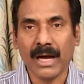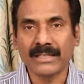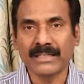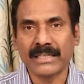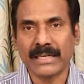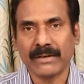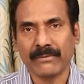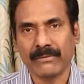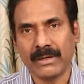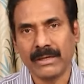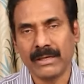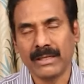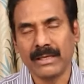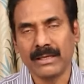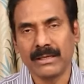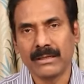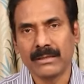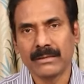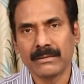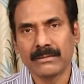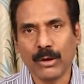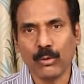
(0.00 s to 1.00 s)
ఆర్డర్ ఇవ్వండి
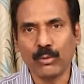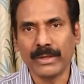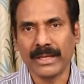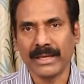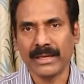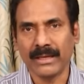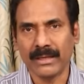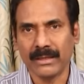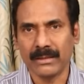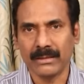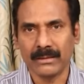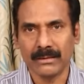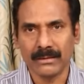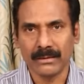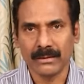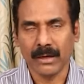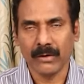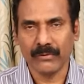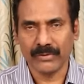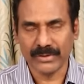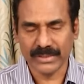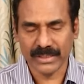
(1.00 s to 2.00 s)
కౌంటింగ్
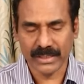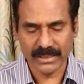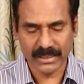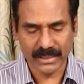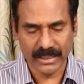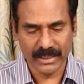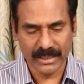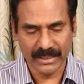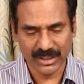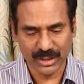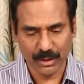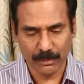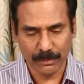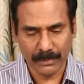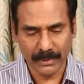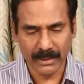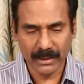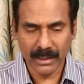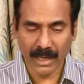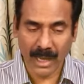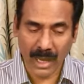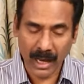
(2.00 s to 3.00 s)
ఆఫీసర్స్కి అని
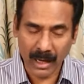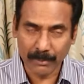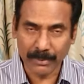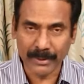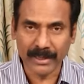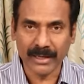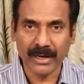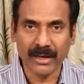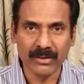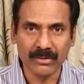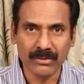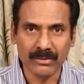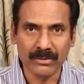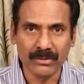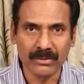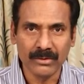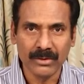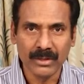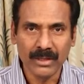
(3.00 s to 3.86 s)
చెప్పి ఆ ప్రకారం